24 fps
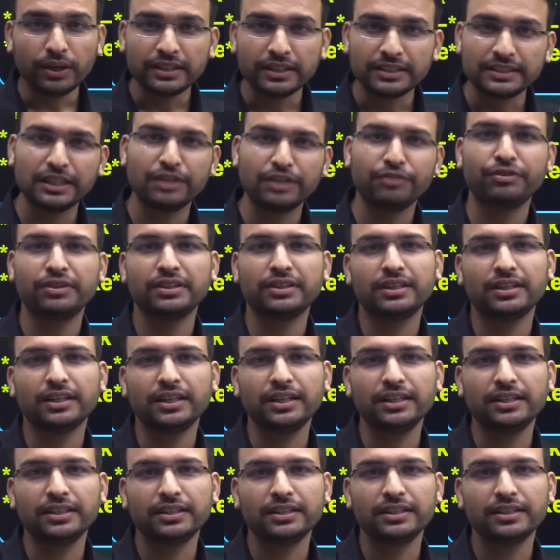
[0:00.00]
सिर्फ इतना
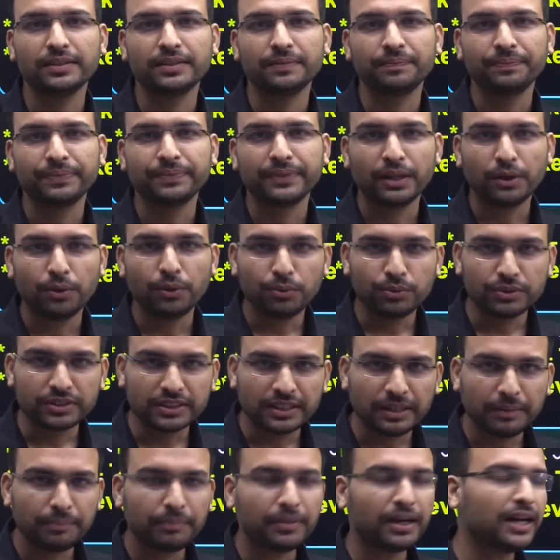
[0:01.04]
ही नहीं है
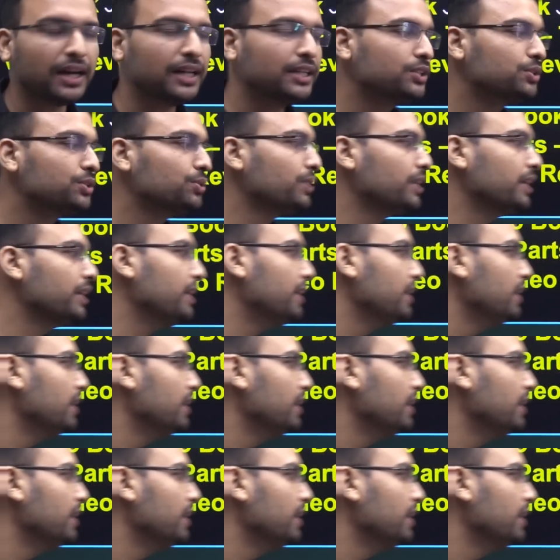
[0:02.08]
उसके बाद जो है